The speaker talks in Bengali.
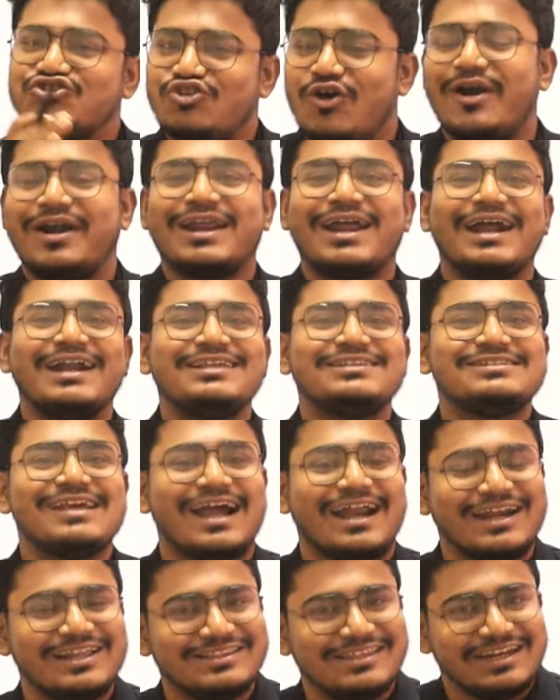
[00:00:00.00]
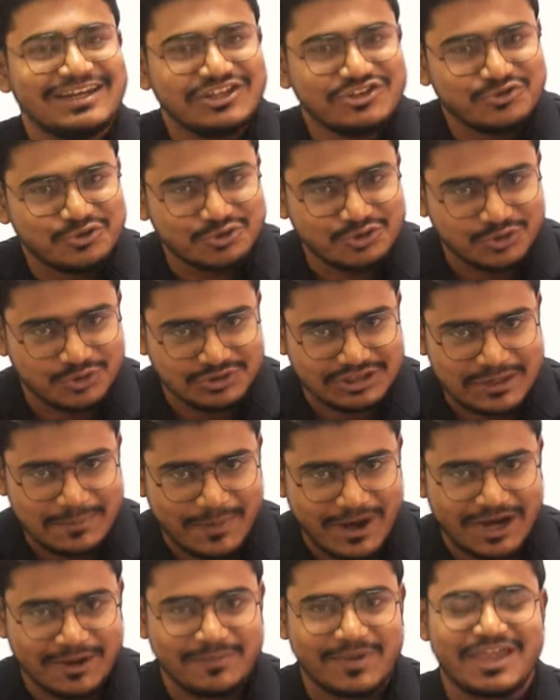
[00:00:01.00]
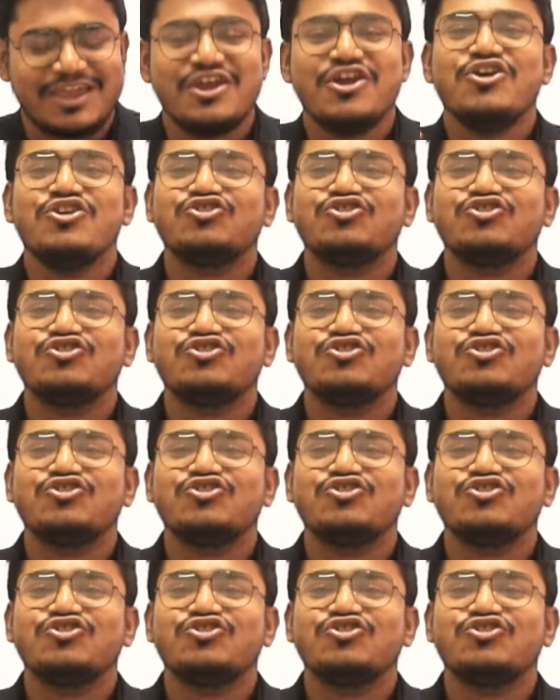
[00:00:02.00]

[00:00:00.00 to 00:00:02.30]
সরকারি চাকরিতে নিযুক্ত হতে পারবে